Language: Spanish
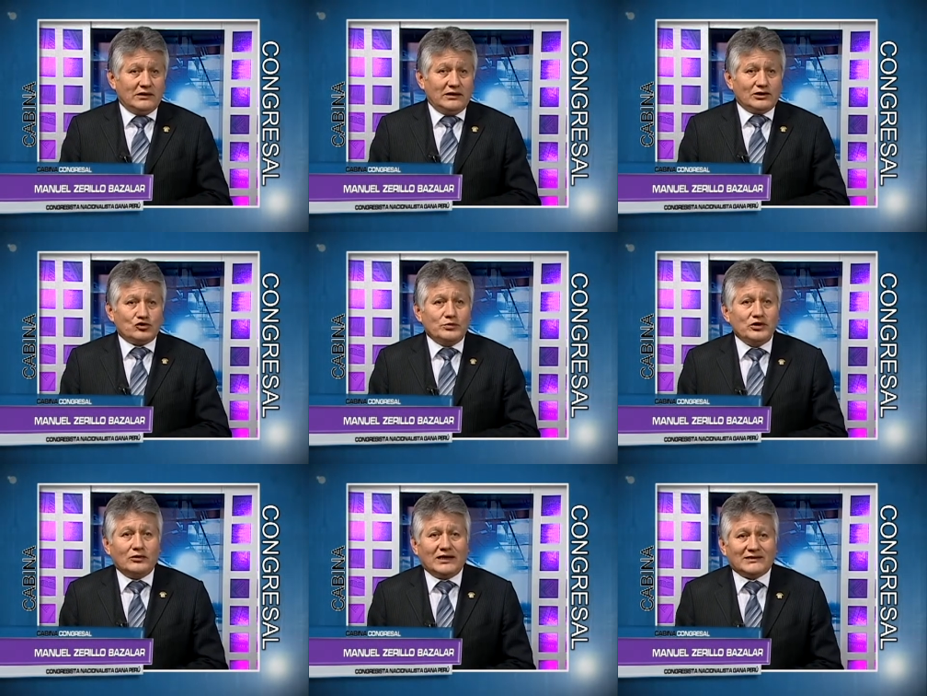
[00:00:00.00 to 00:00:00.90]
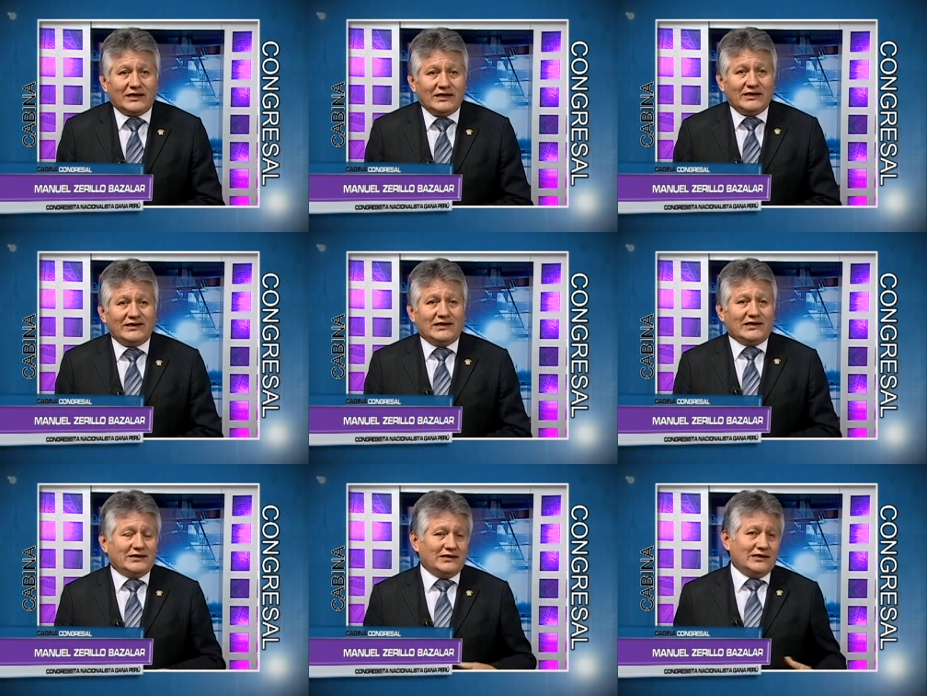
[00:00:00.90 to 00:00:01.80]
he asumido las tareas de
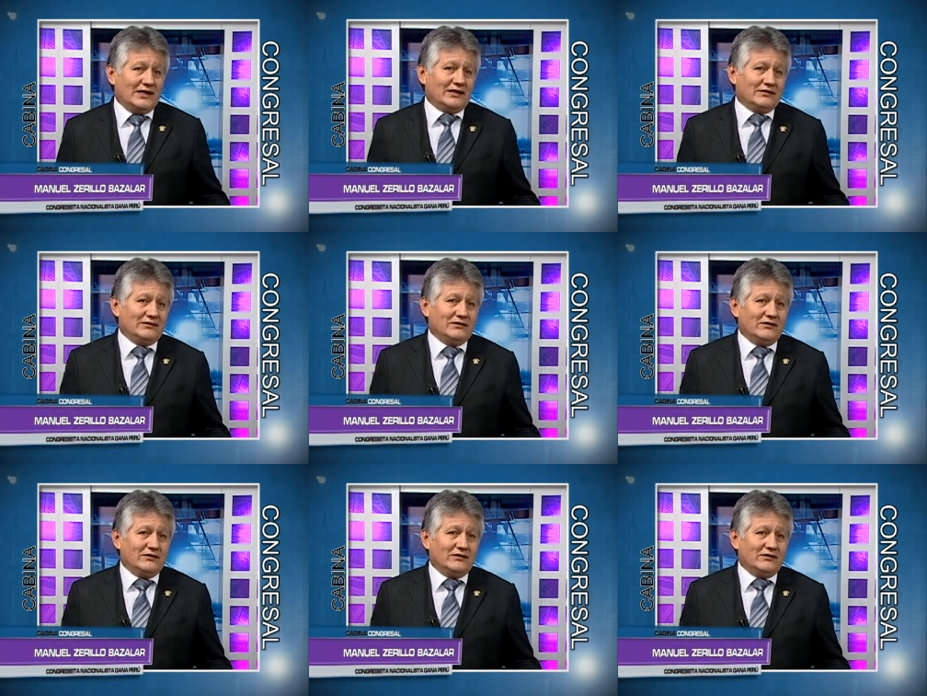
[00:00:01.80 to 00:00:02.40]
legislar,